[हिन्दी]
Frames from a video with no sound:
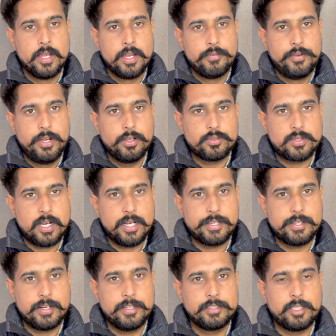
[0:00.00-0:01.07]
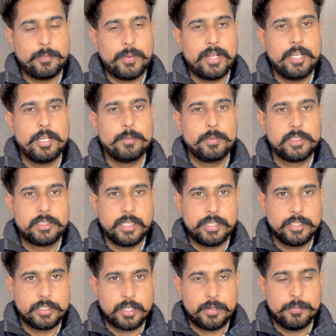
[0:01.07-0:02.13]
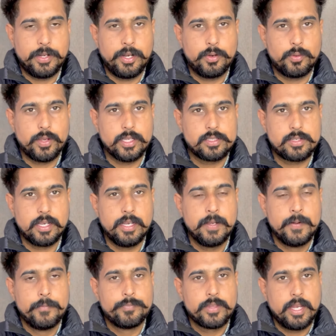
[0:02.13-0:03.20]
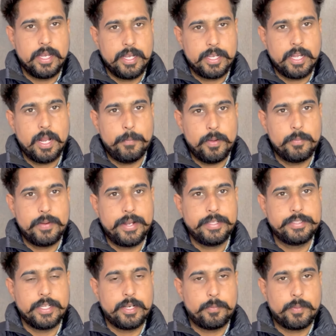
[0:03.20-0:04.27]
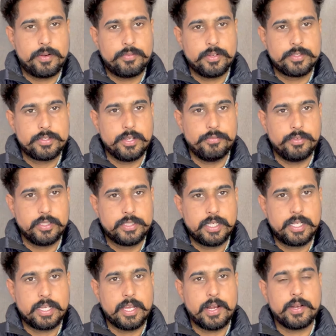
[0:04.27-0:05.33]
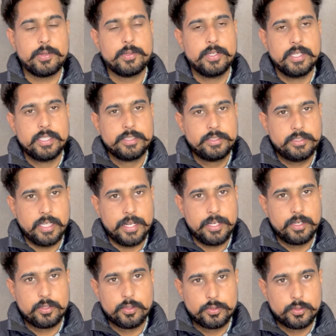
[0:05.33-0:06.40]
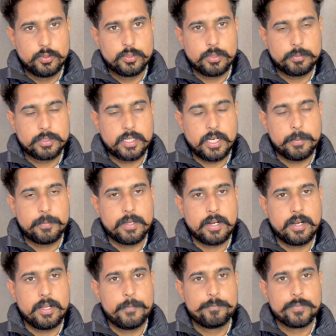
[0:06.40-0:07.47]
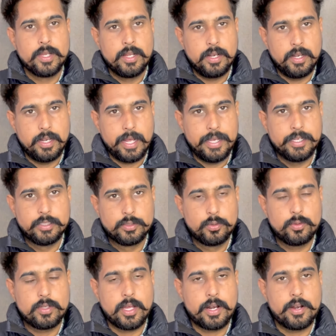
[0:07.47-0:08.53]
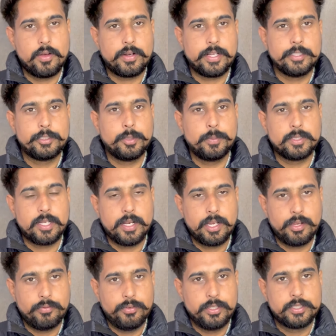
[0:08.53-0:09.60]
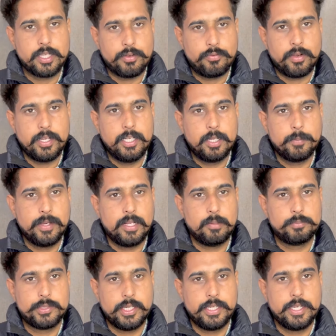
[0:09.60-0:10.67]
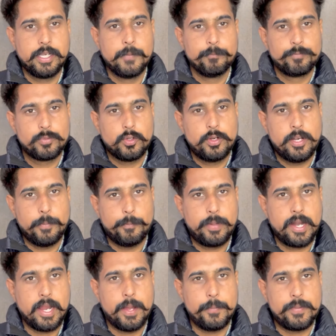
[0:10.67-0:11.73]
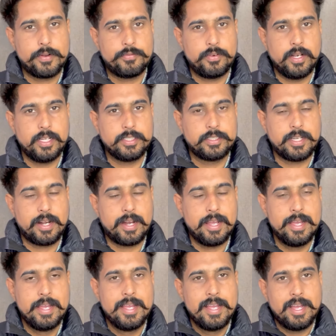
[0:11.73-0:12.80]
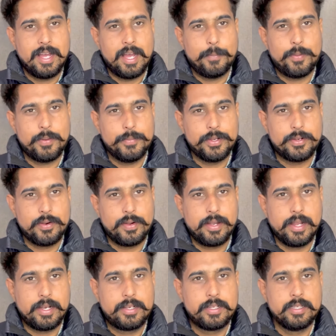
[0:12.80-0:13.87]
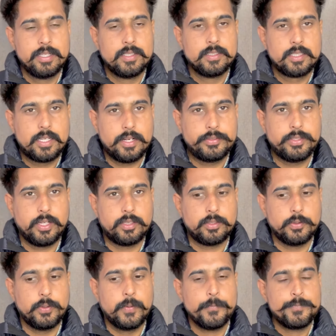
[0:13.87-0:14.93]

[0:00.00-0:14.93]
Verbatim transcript: वीडियो स्टार्ट करने से पहले हमेशा की तरह मेरी रिक्वेस्ट है अगर आप हमारे चैनल पर फर्स्ट टाइम विजिट कर रहे हो चैनल को ज़रूर सब्सक्राइब करना लाइक ज़रूर करना और किसी भी तरह की वीज़ा फाइलिंग में हेल्प चाहिए तो नंबर यहाँ पर फ्लैश कर रहा है आप हमें कॉन्टैक्ट कर सकते हो